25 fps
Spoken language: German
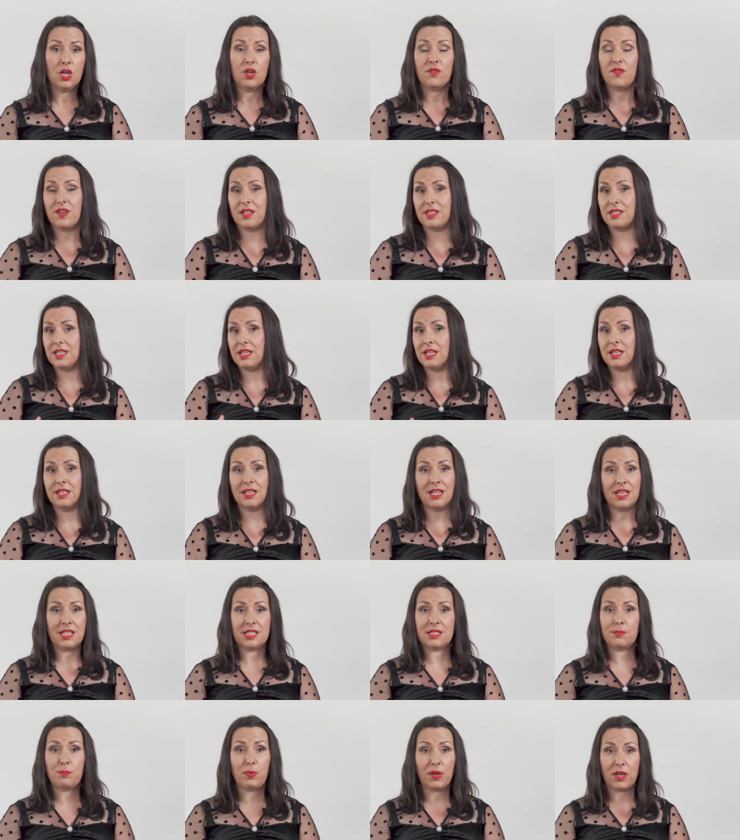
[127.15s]
Wenn die
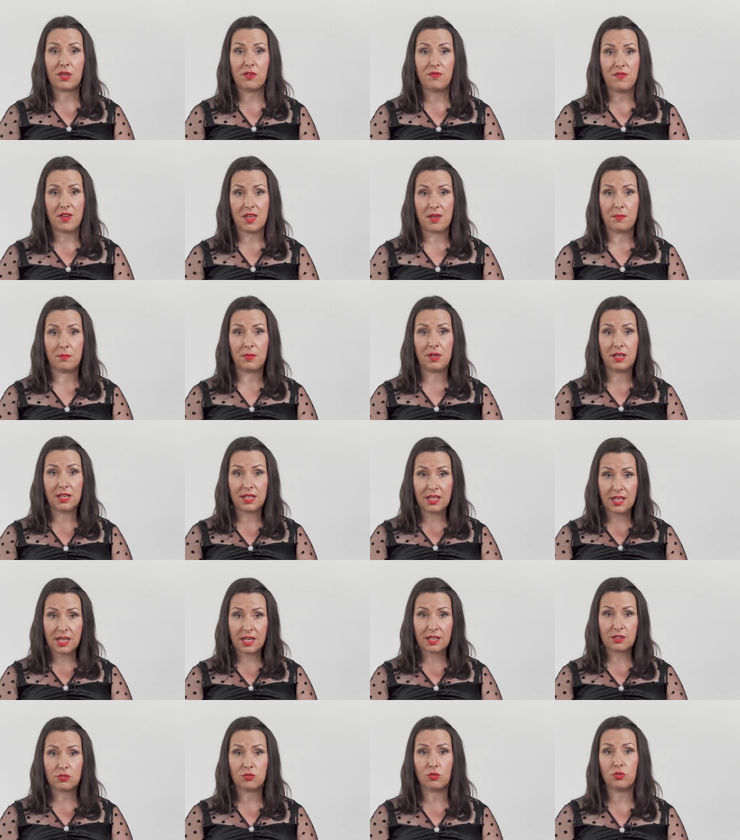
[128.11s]
nicht bequem
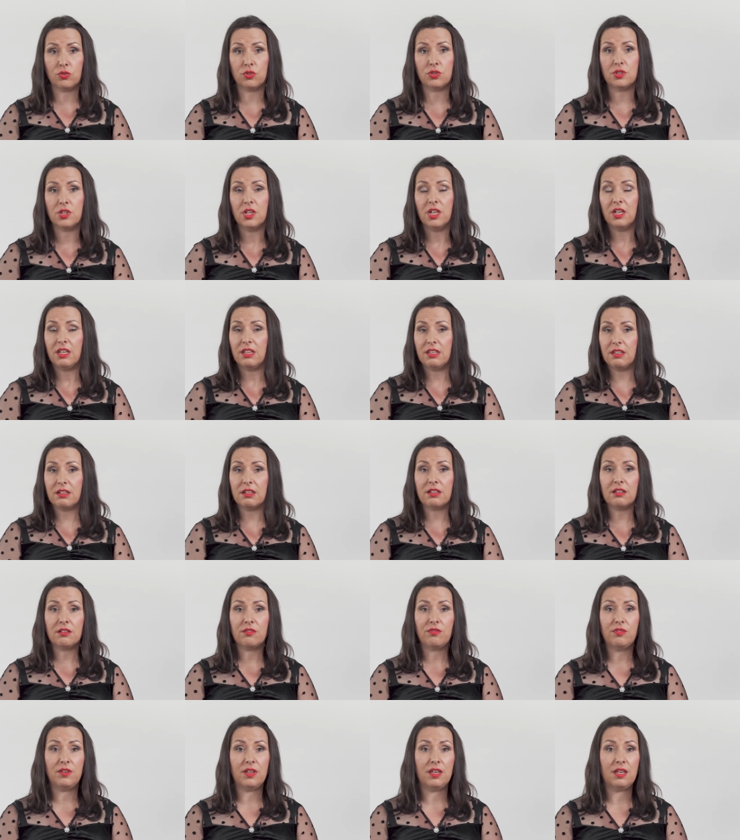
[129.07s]
liegt und
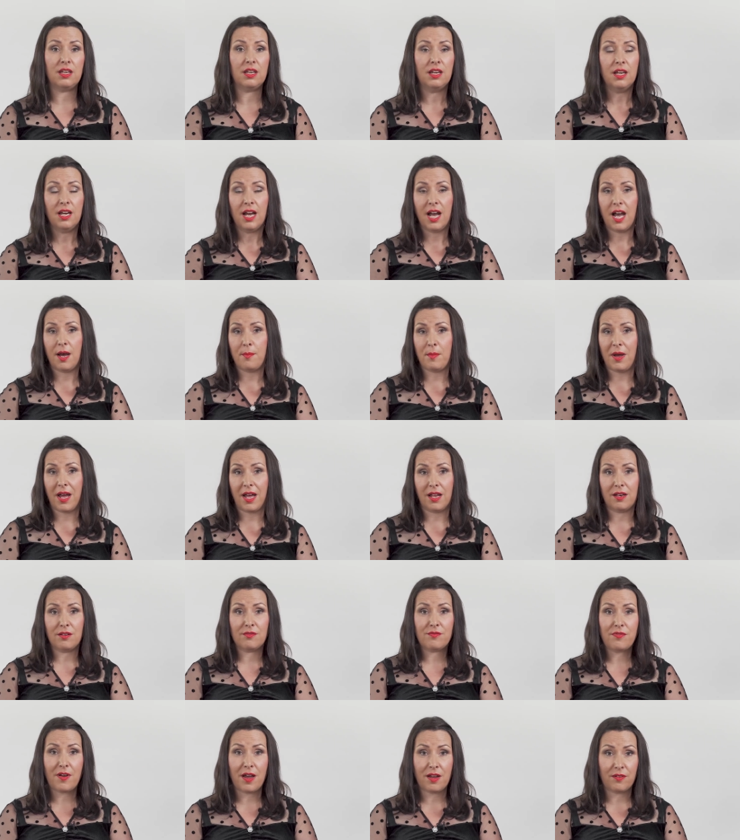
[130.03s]
irgendwie am
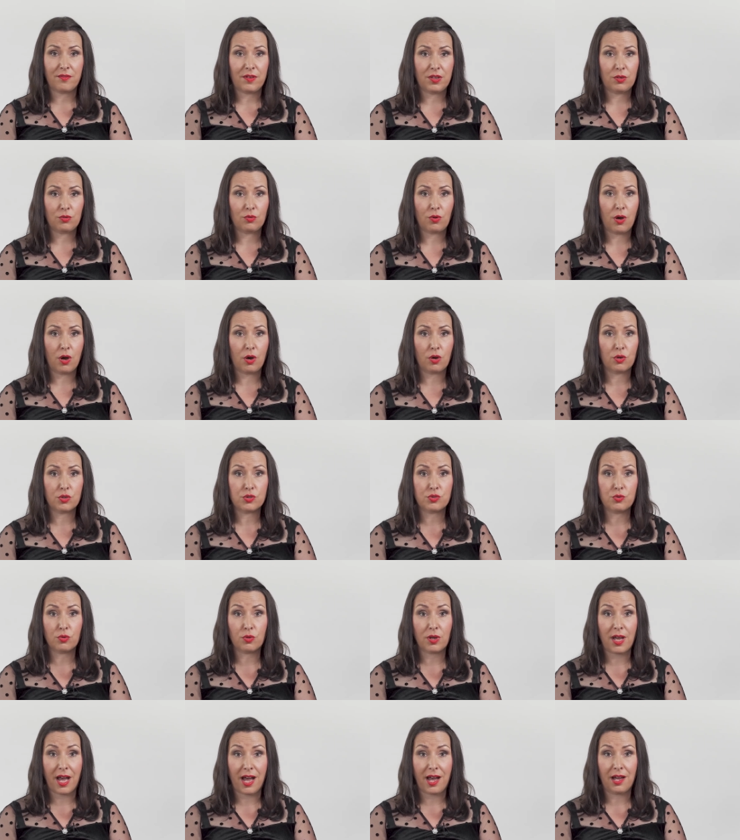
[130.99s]
Anfang, wenn du auch
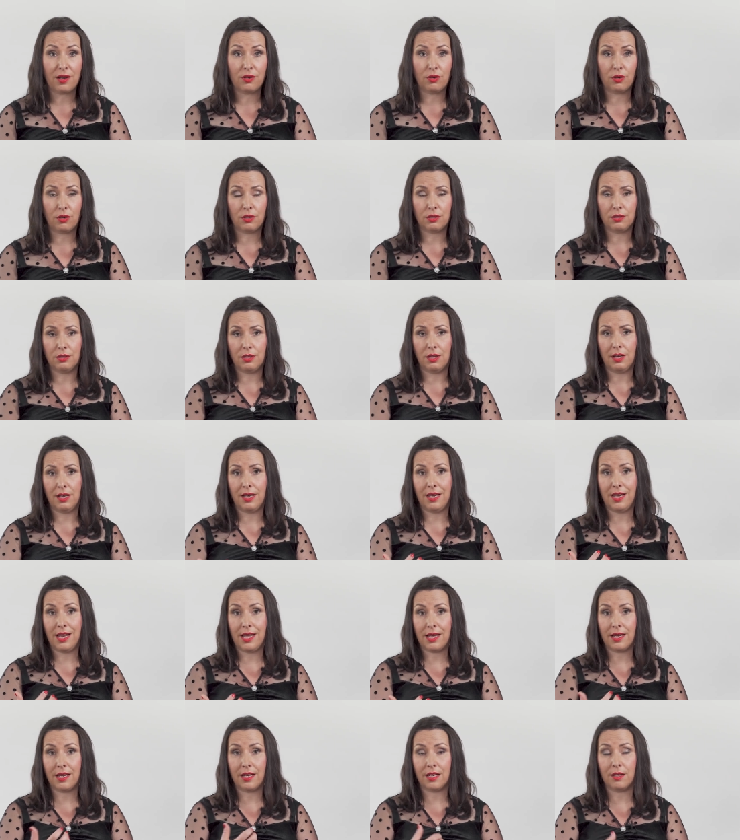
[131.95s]
sogar noch eine
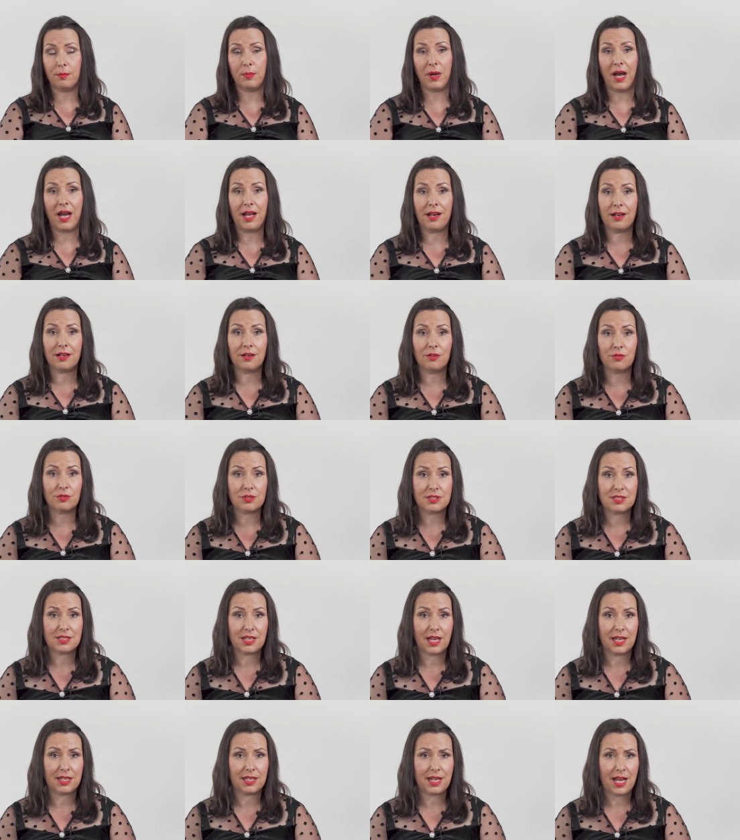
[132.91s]
längere
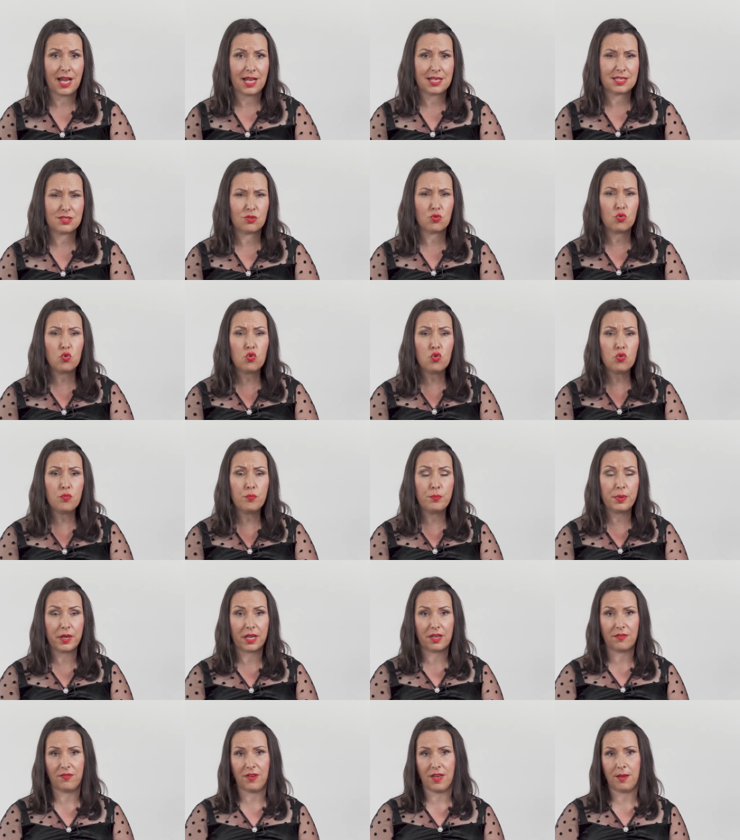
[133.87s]
Behandlungszeit hast,
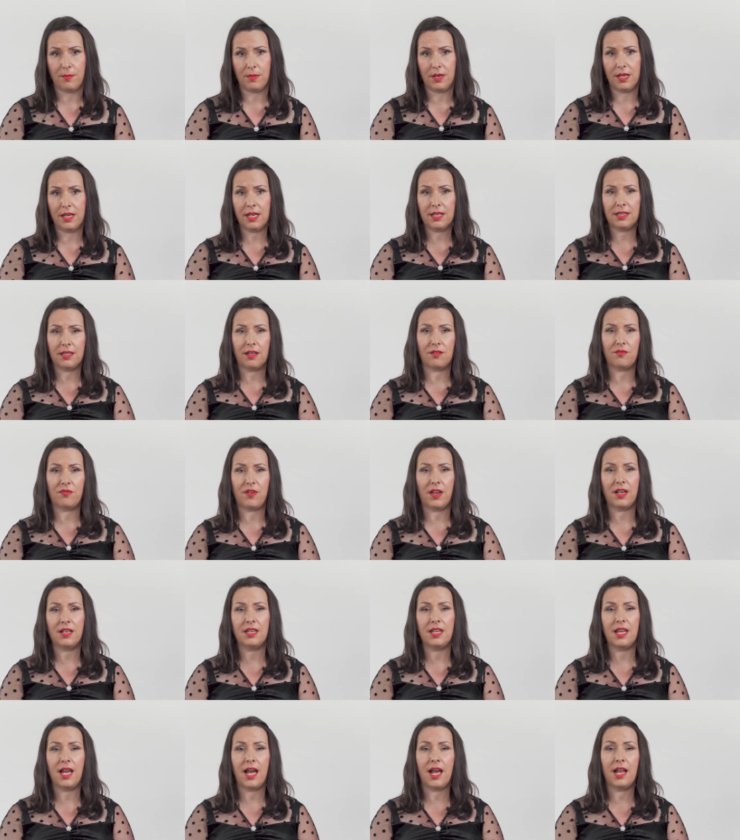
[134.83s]
unbequem liegt, dann
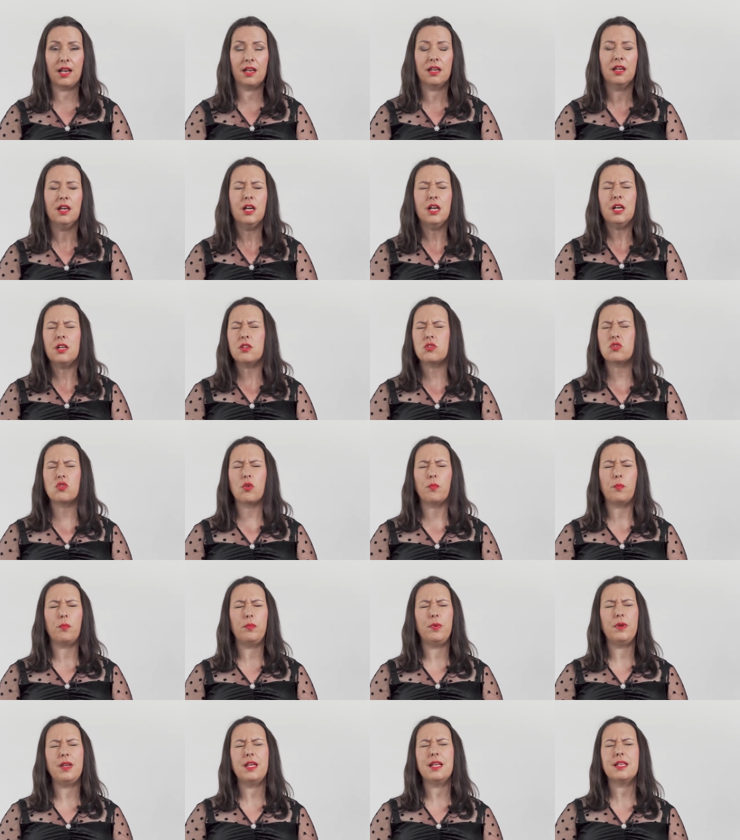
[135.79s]
fängt die an zu
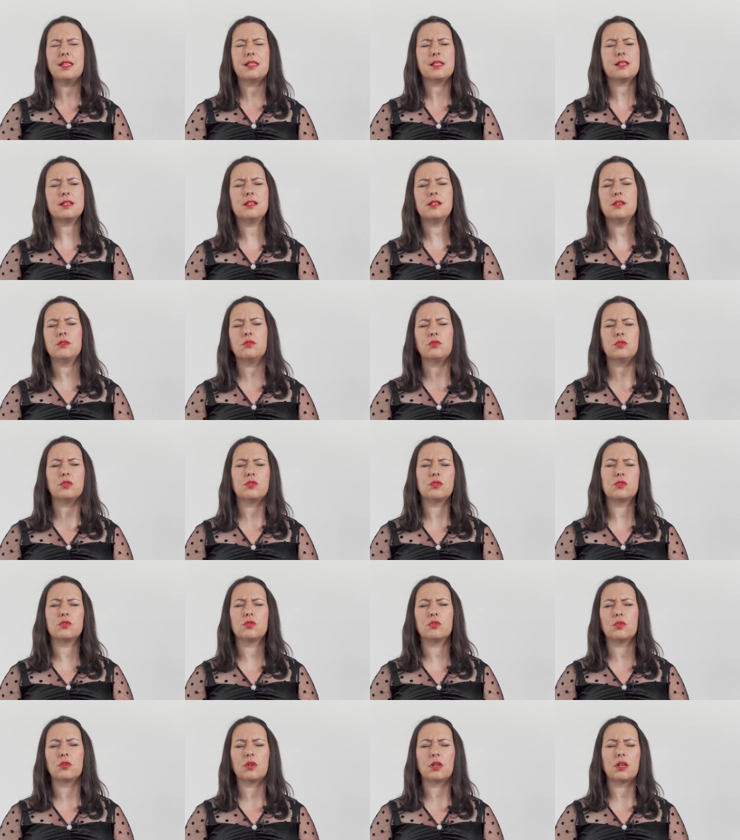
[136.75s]
blinzeln und
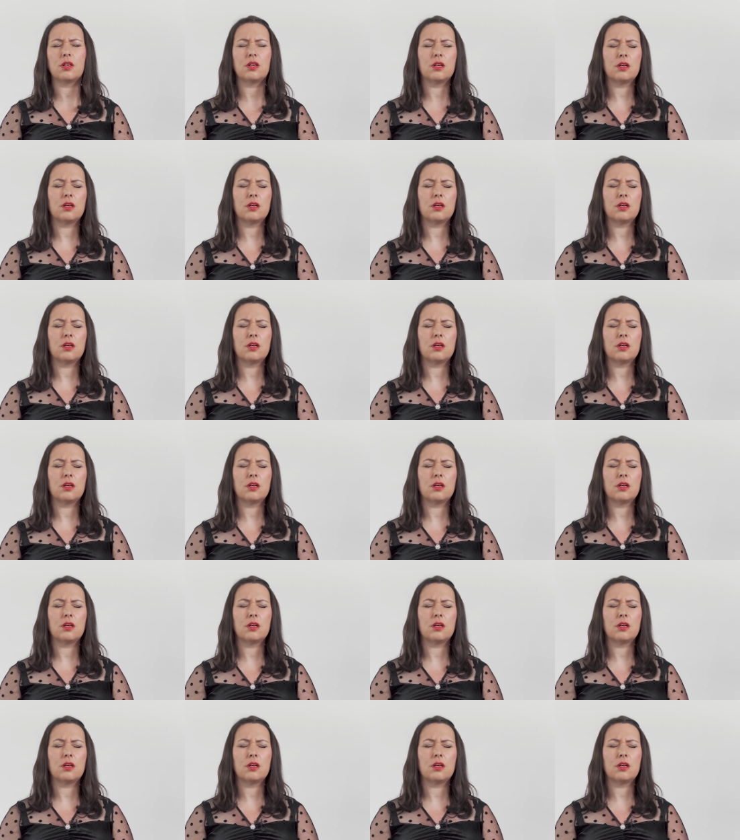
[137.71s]
zu